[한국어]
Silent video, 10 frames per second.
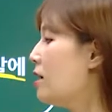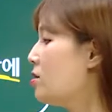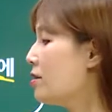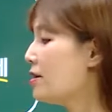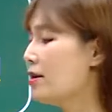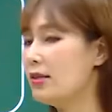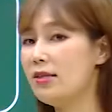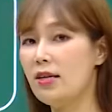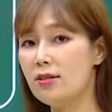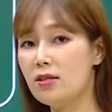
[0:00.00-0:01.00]
에티켓을
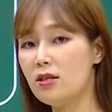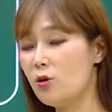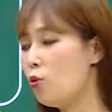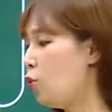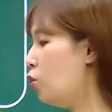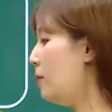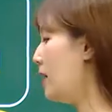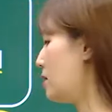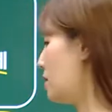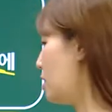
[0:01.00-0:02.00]
잘 지키고
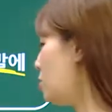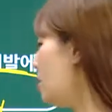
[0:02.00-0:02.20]
올바른. 그래서